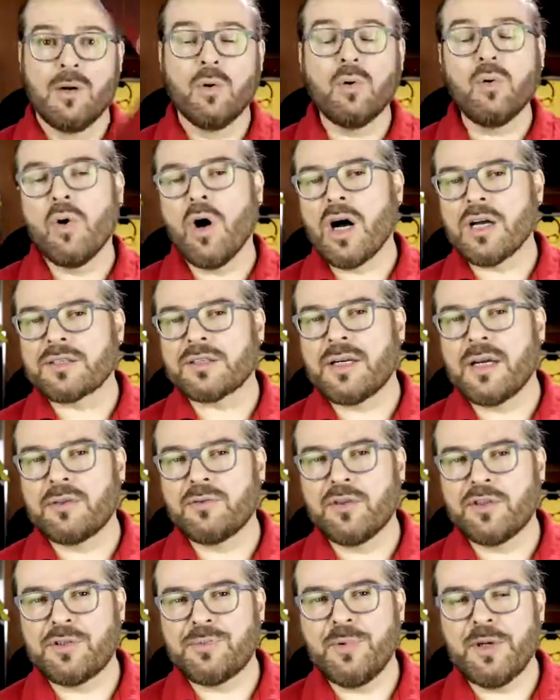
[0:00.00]
O Oscar
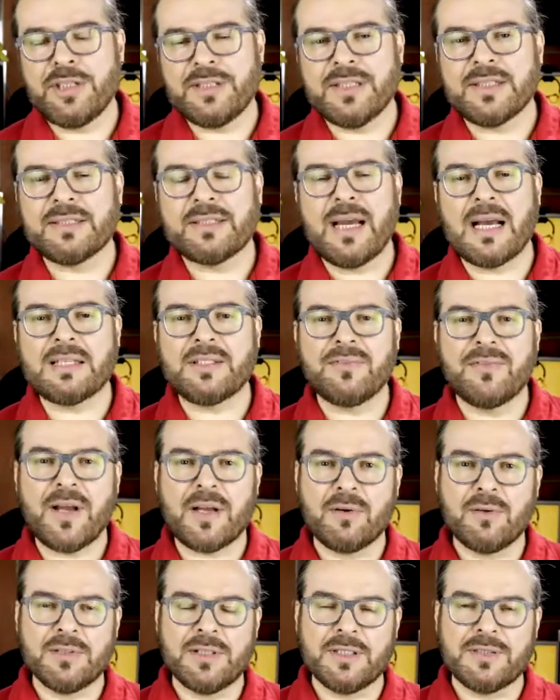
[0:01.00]
2017 vai
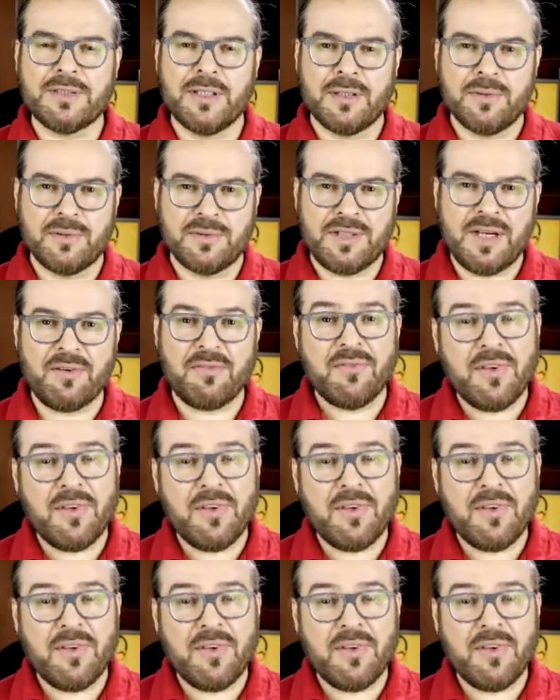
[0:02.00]
acontecer no dia